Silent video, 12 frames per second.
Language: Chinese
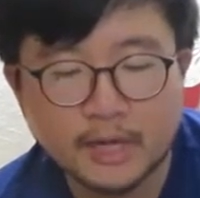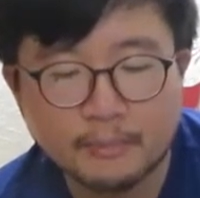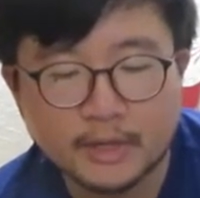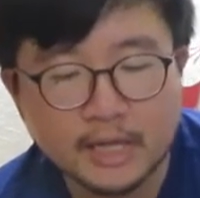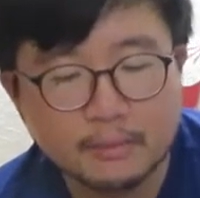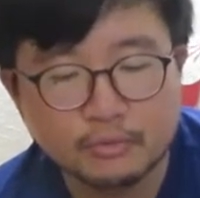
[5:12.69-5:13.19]
它
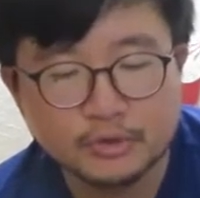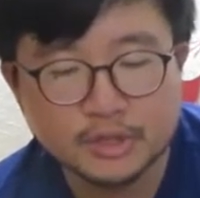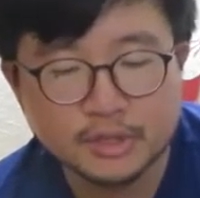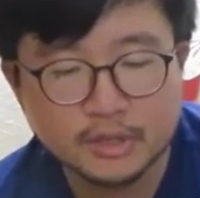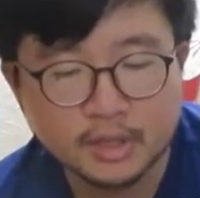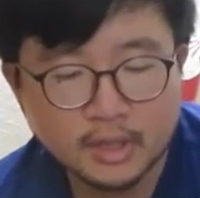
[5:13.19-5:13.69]
本来不
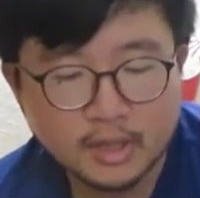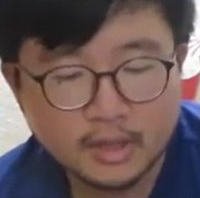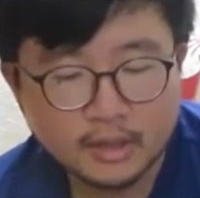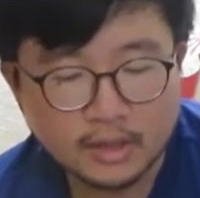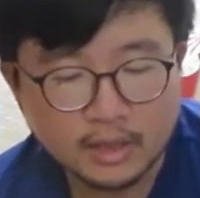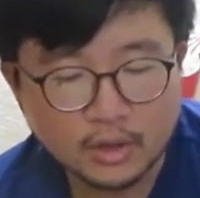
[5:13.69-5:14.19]
是。
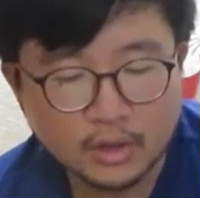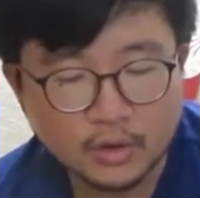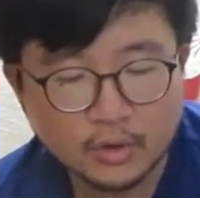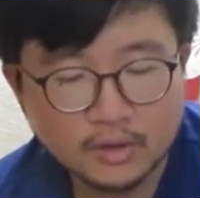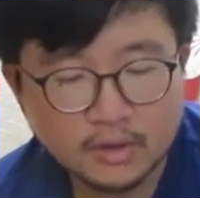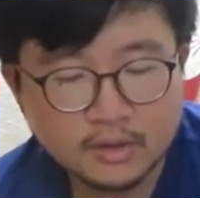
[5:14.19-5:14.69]
然
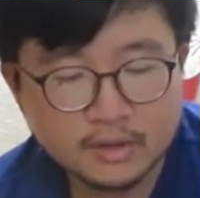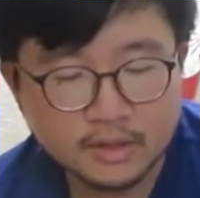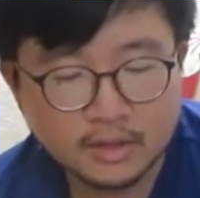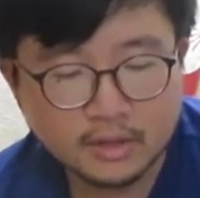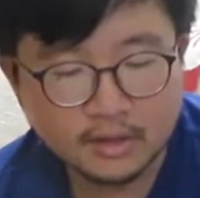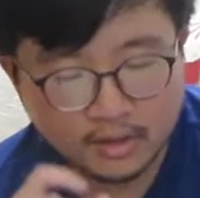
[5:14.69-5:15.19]
后
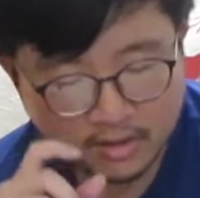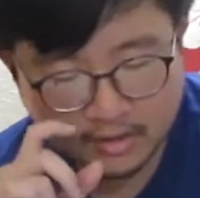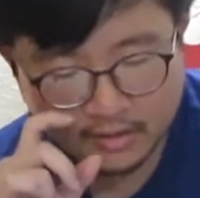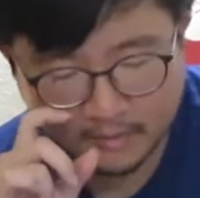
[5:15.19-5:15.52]
这个，